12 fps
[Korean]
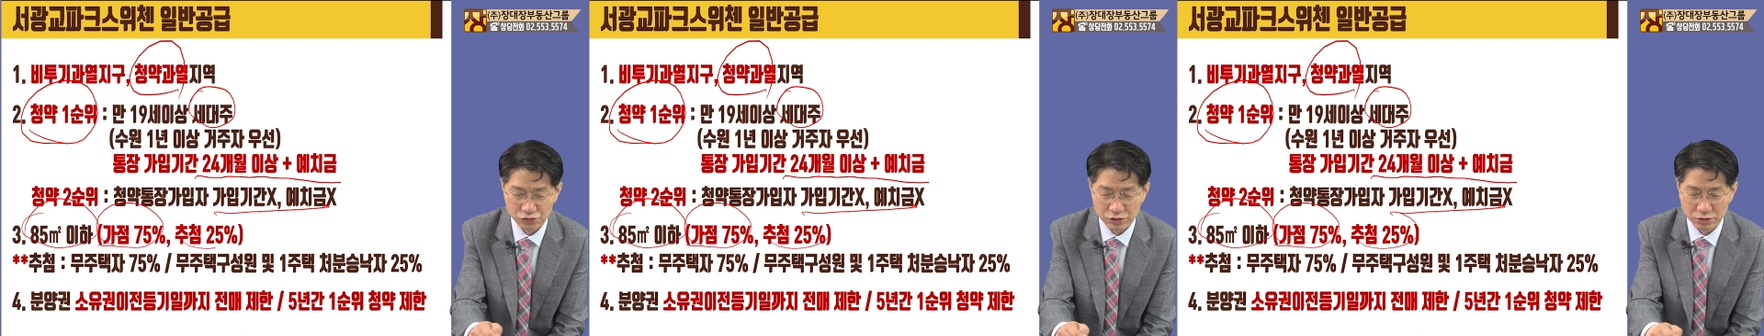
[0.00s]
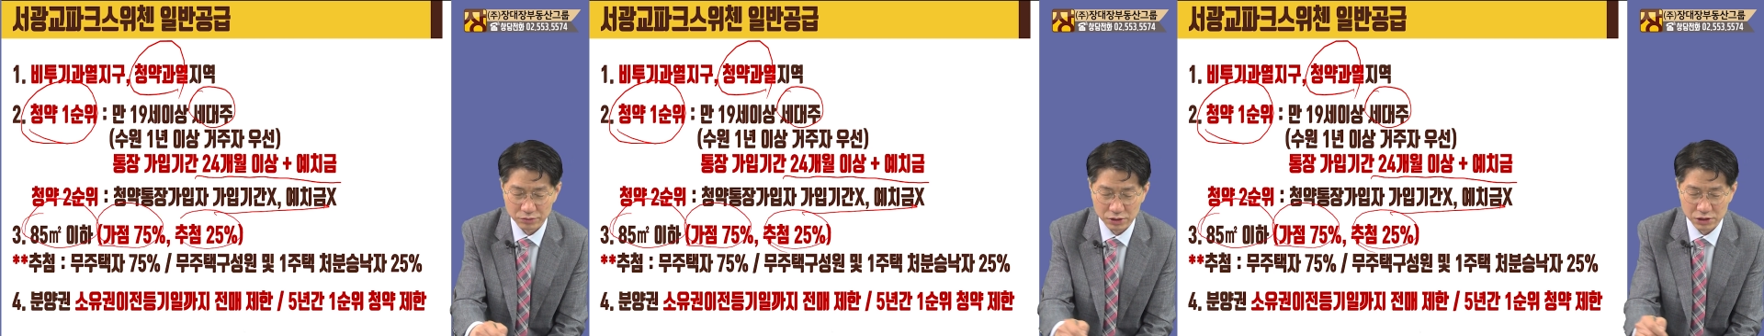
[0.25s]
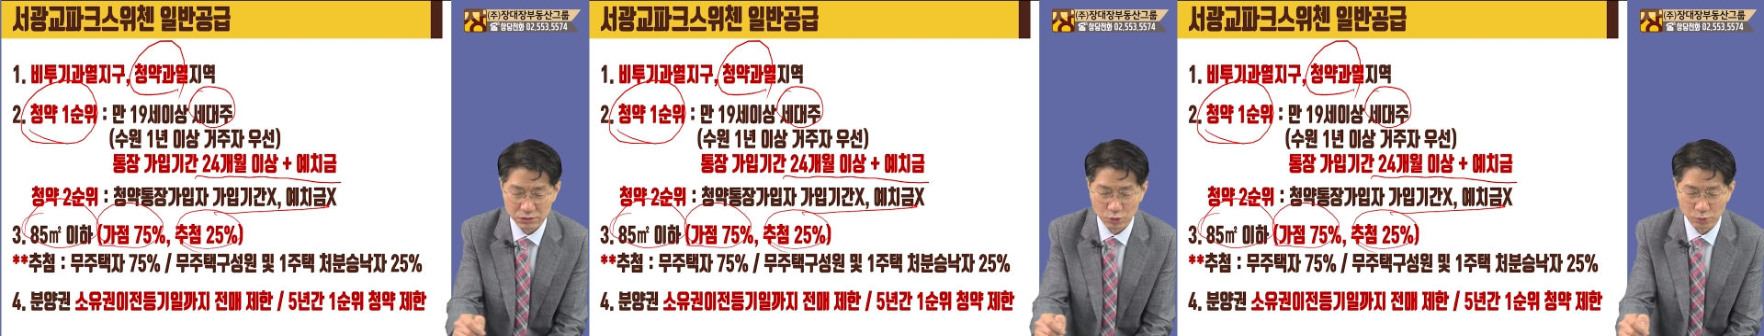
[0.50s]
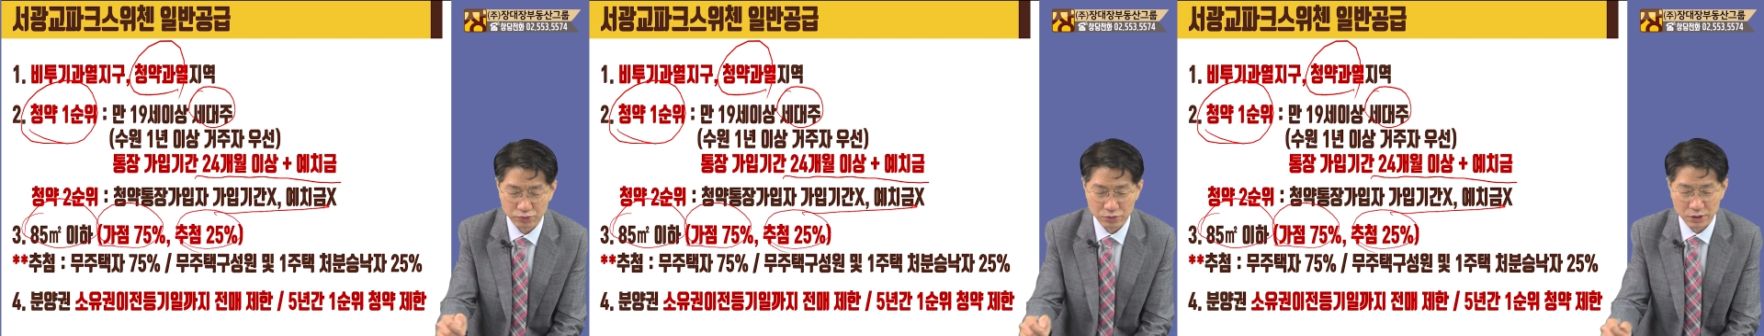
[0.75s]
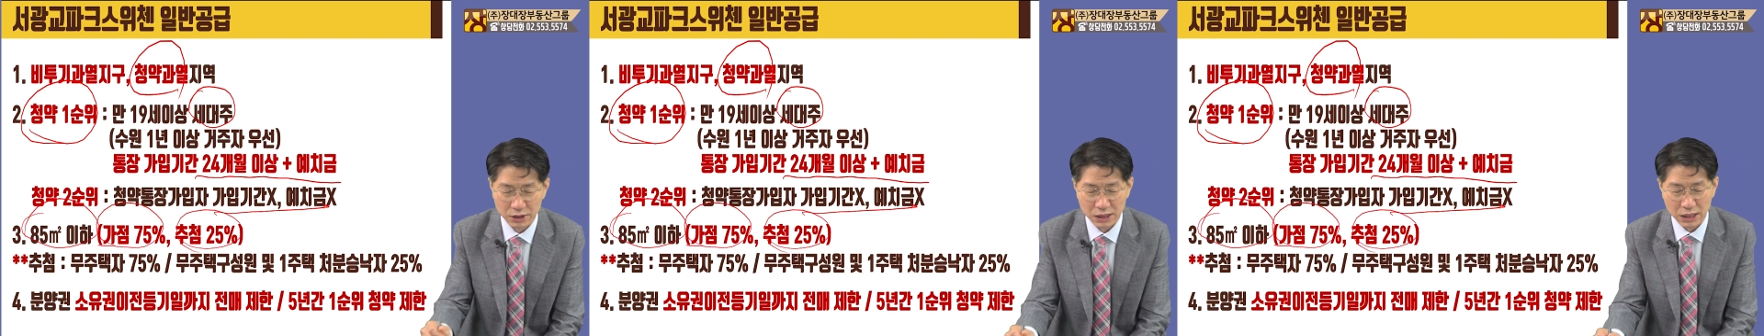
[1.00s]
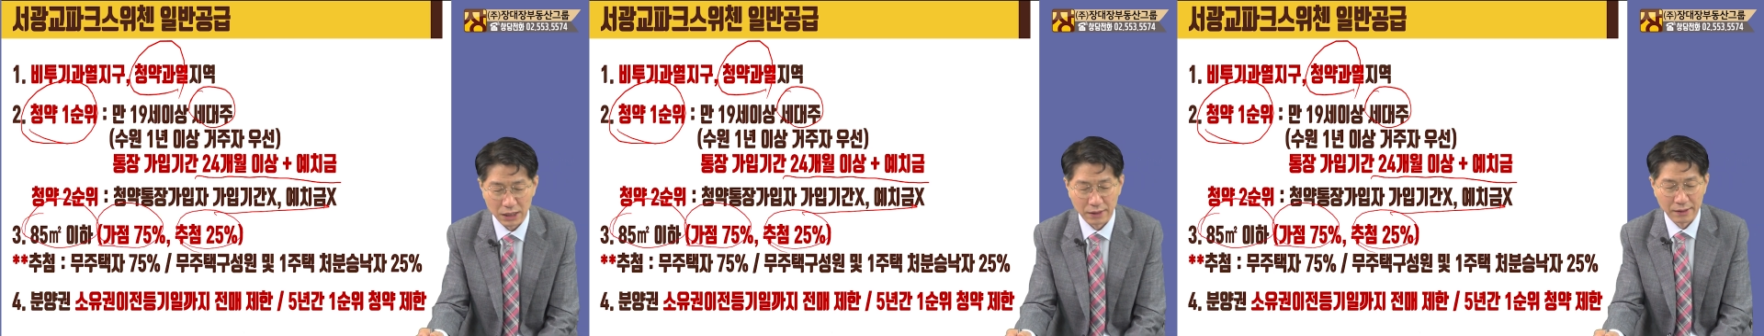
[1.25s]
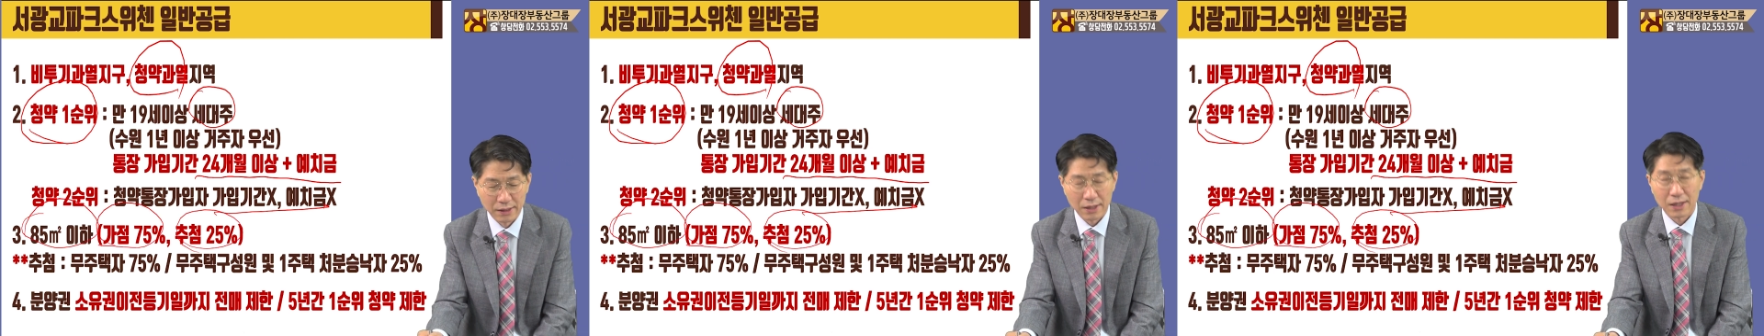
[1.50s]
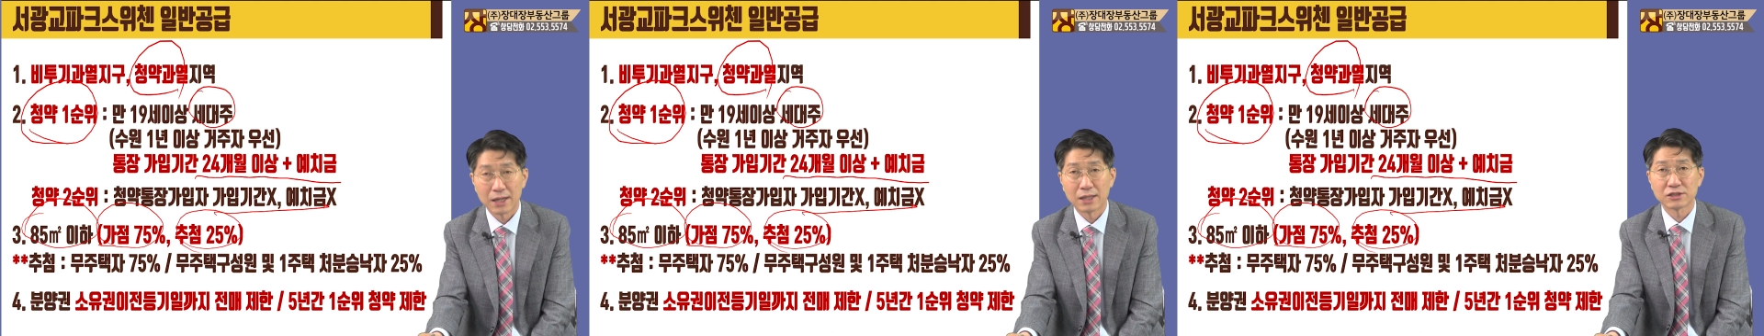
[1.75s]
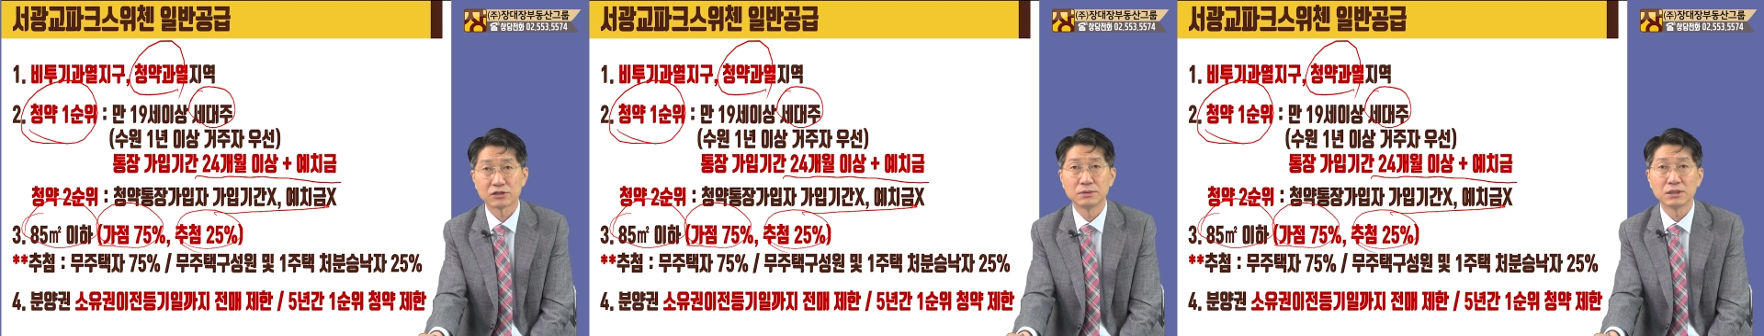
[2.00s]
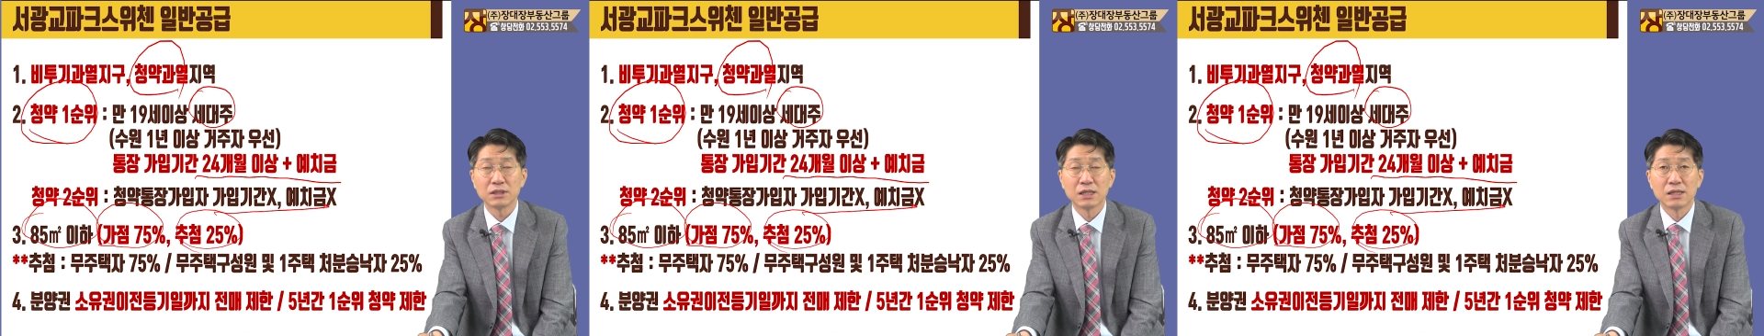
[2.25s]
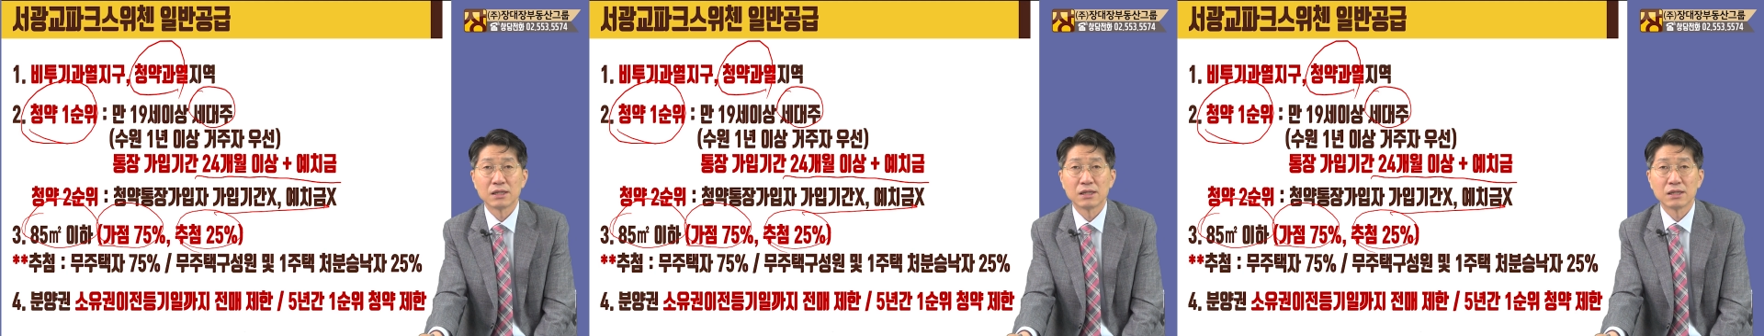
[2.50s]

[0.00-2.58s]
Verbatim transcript: 추첨 이십오 퍼센트를 하니까 가점은